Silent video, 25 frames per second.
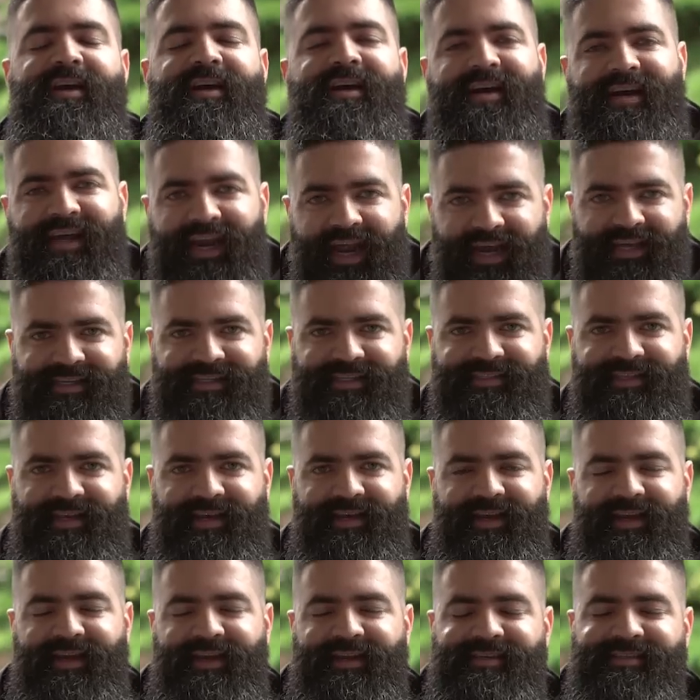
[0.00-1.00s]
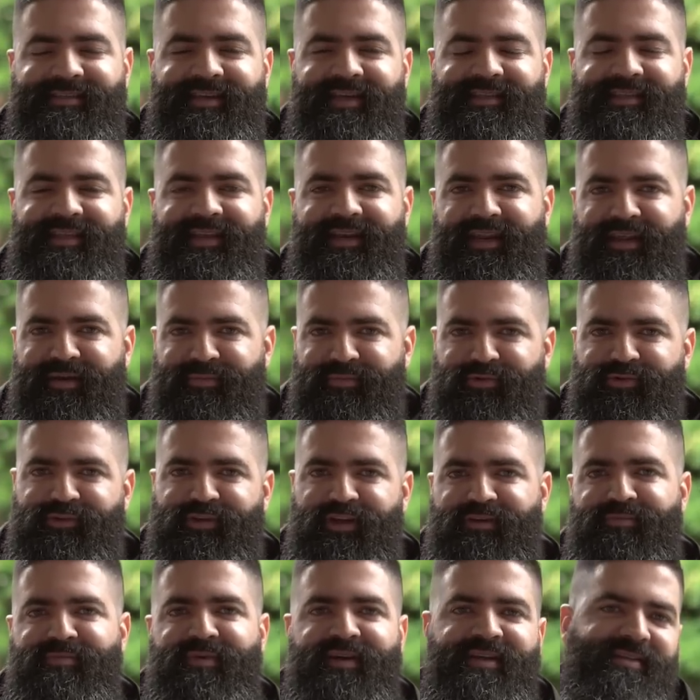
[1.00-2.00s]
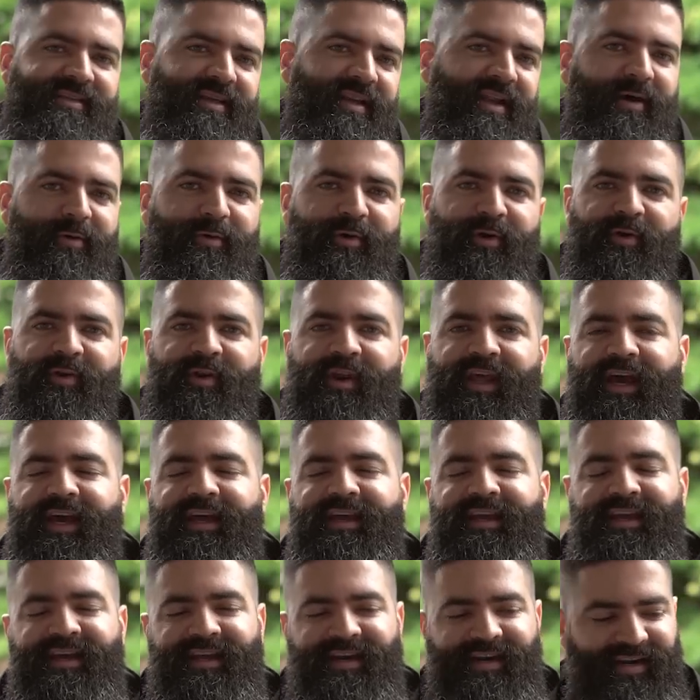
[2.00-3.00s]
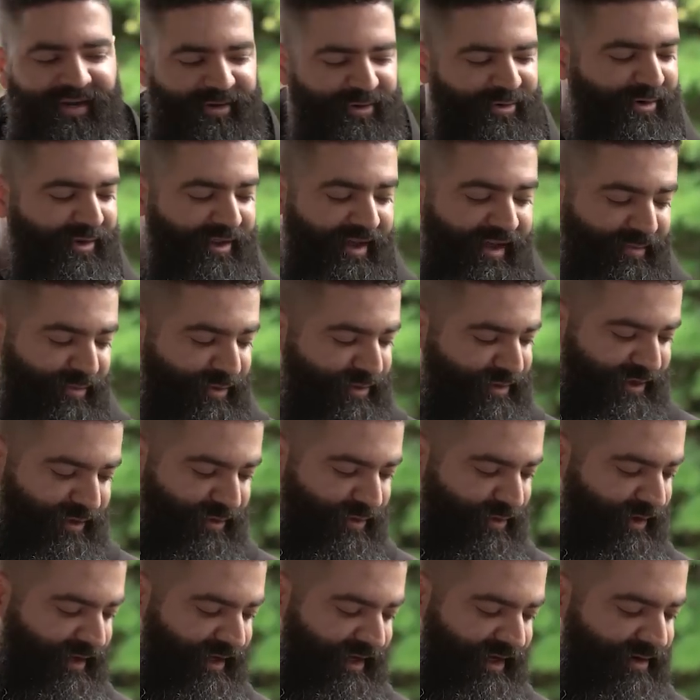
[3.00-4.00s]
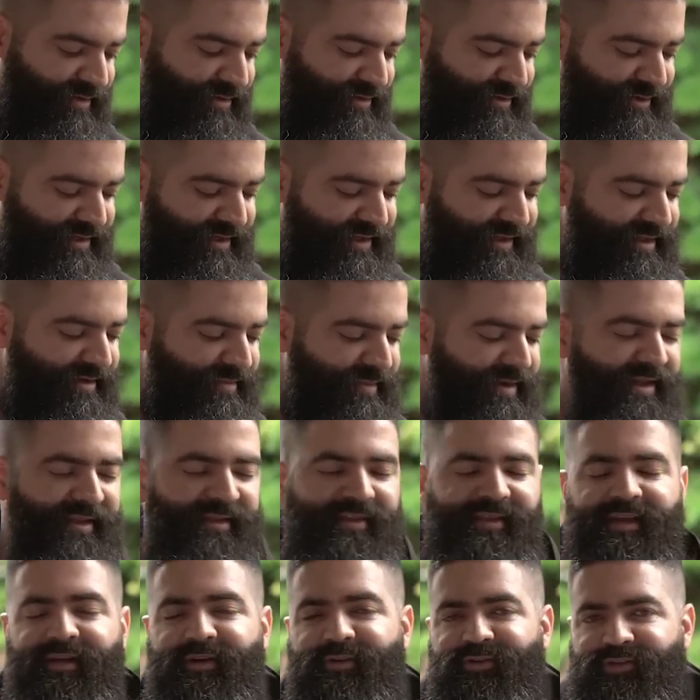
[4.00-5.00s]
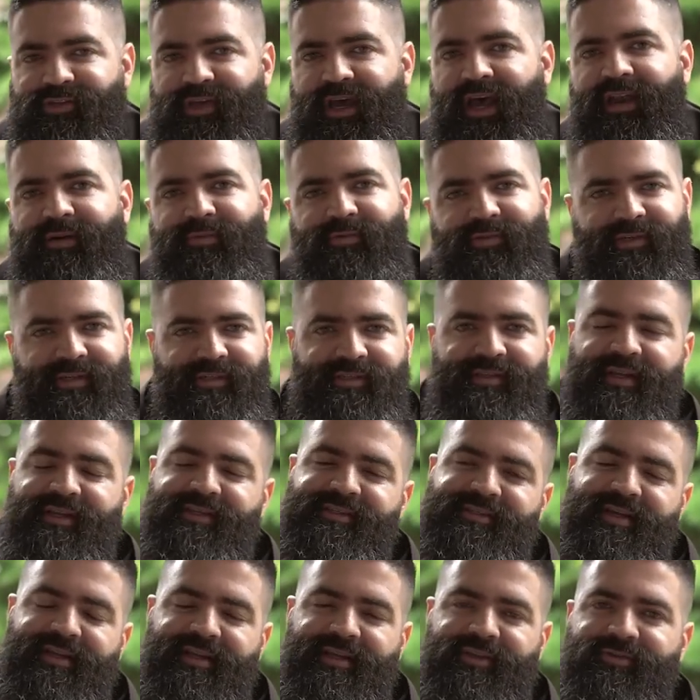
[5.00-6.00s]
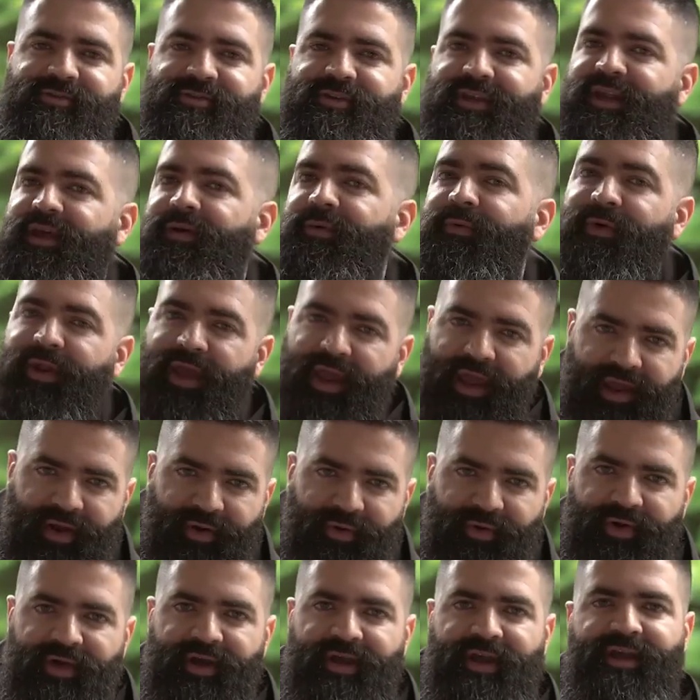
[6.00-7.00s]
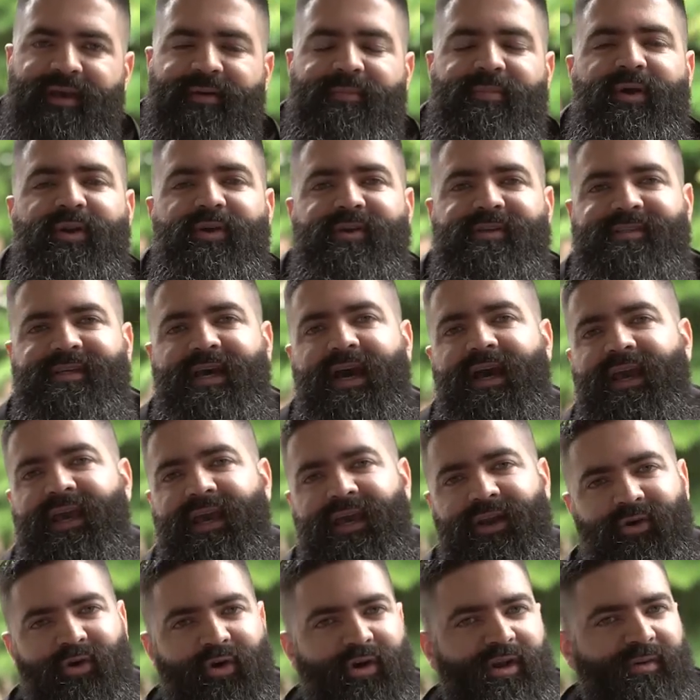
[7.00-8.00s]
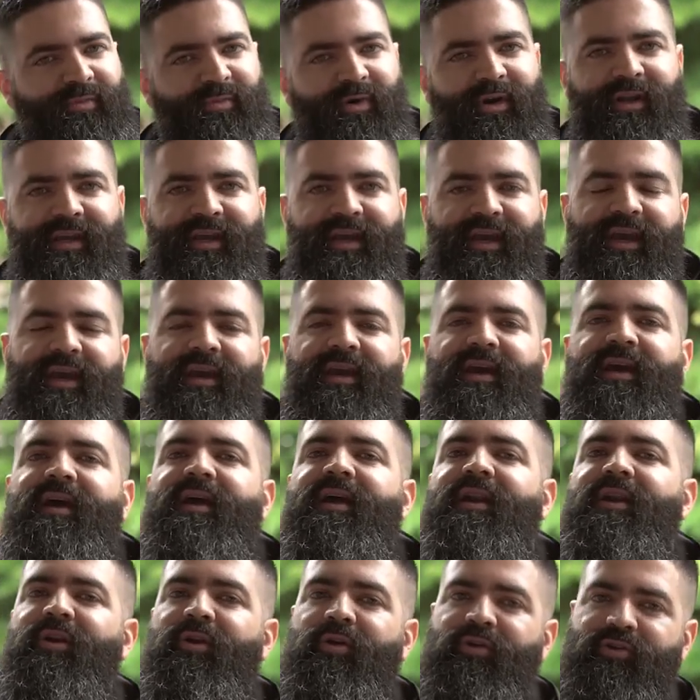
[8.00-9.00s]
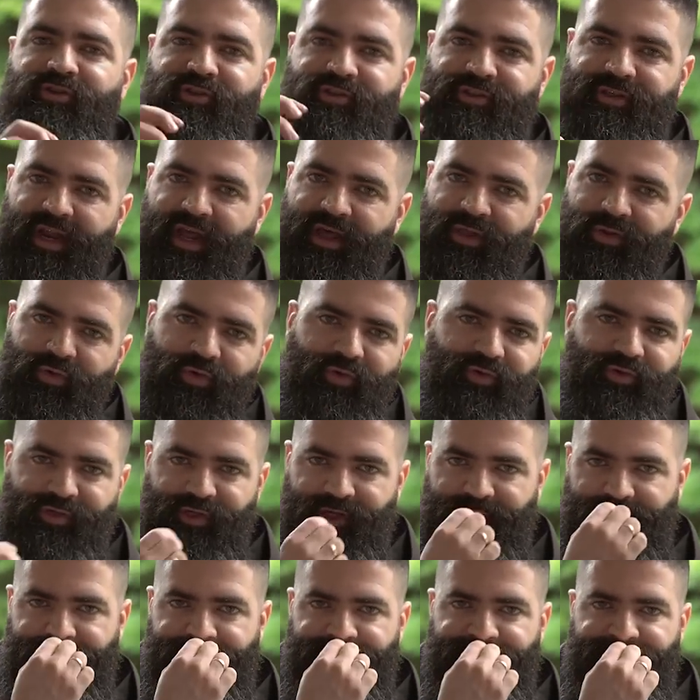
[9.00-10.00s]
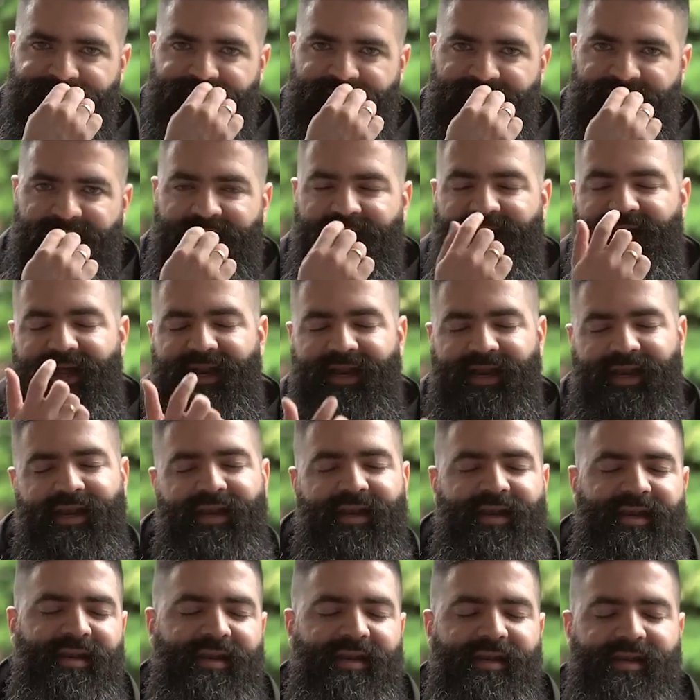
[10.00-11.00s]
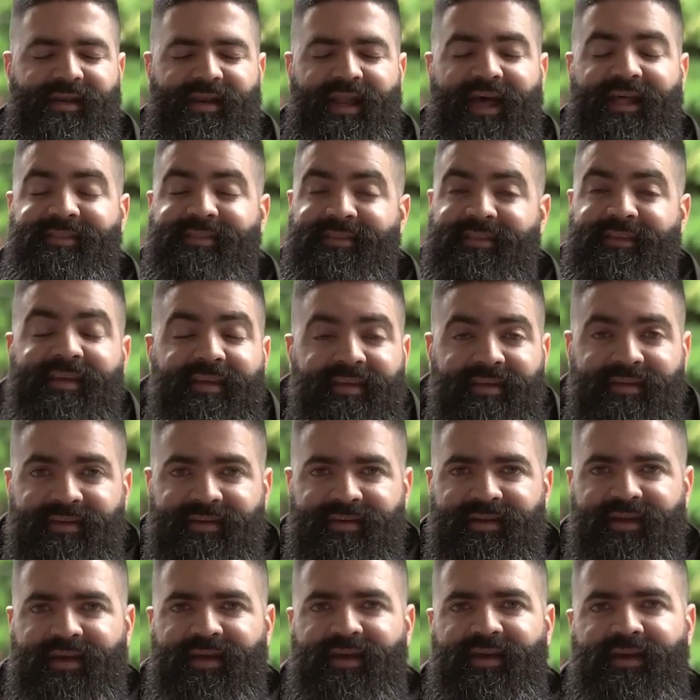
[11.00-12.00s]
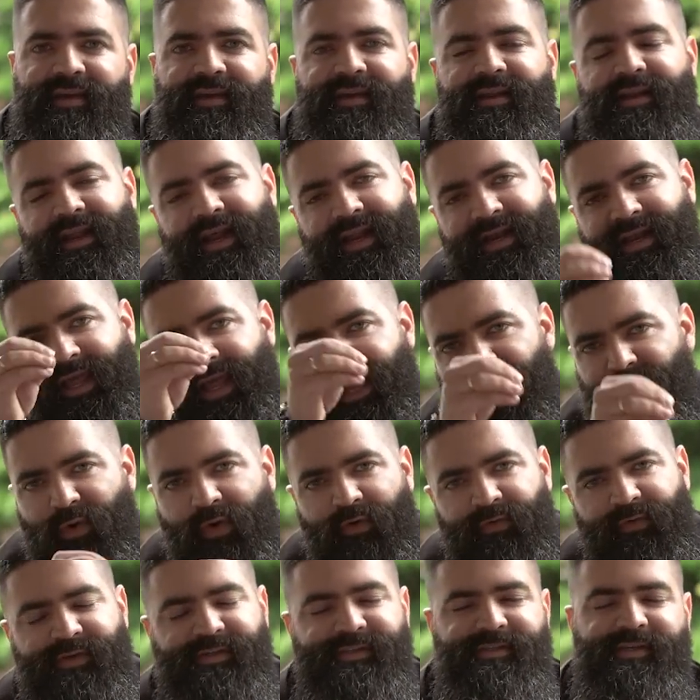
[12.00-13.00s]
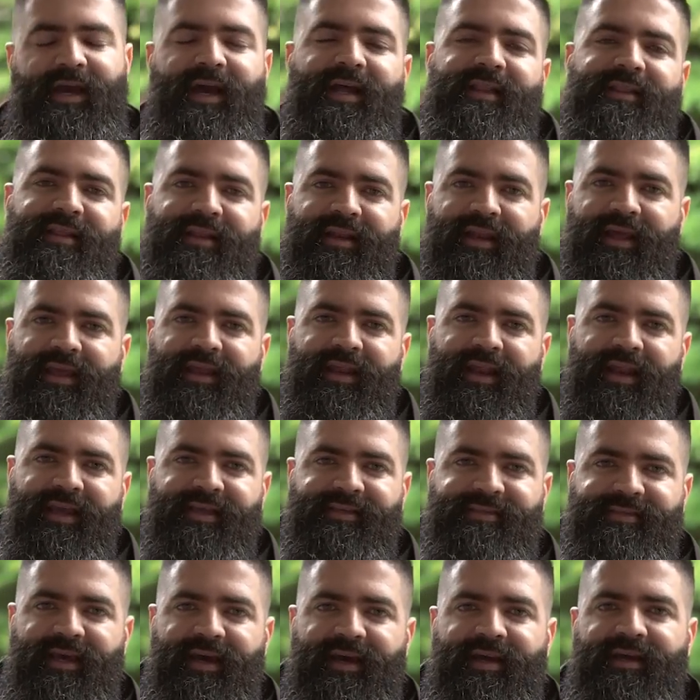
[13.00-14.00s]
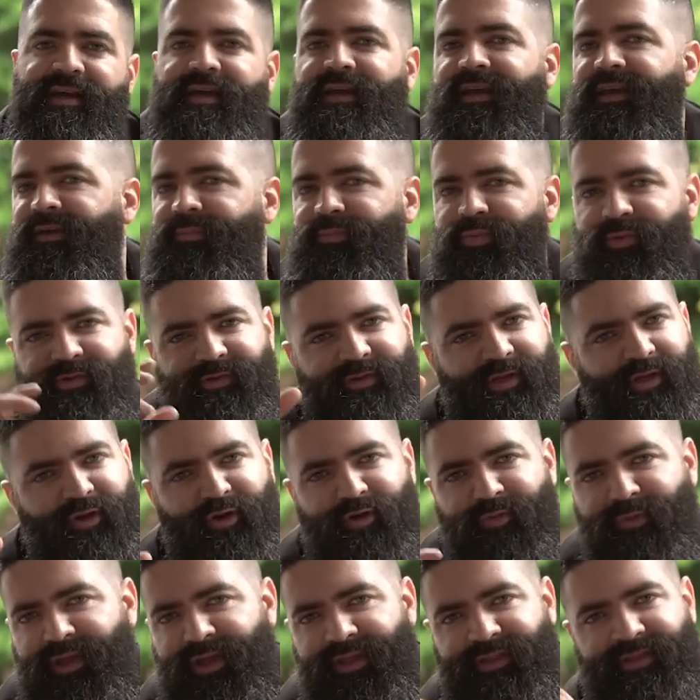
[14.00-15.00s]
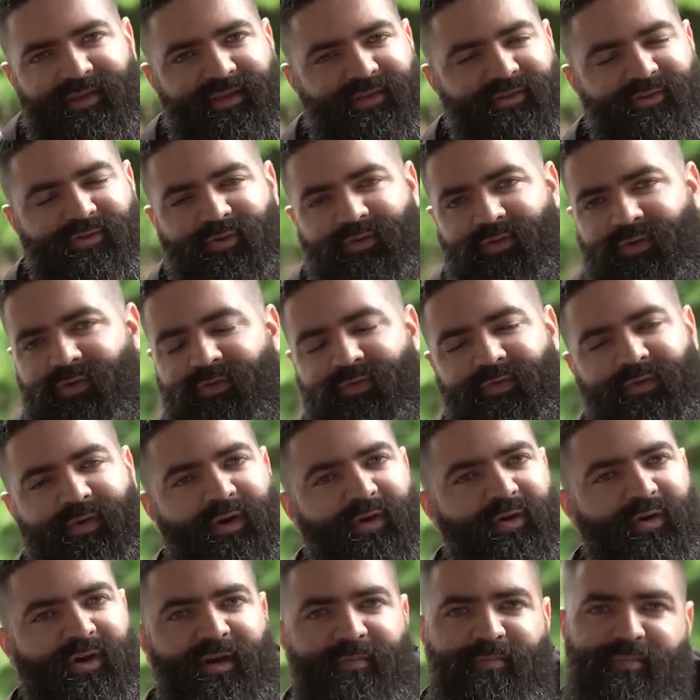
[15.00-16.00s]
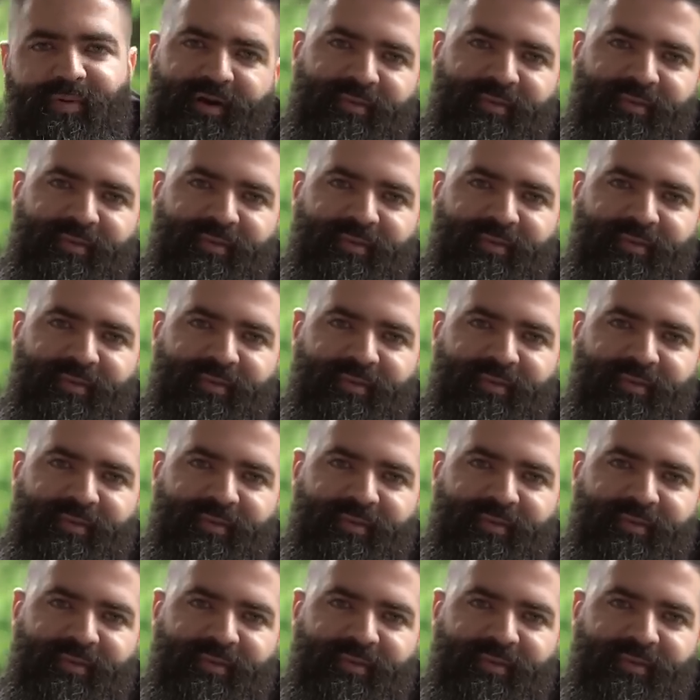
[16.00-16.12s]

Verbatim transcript: Gracias a él es que tenemos el mes de la Biblia. Recordemos, y lo dije constantemente, los salmos están escritos en hebreo, pero es San Jerónimo el que los traduce al latín la lengua oficial de la iglesia y posteriormente esto fue lo que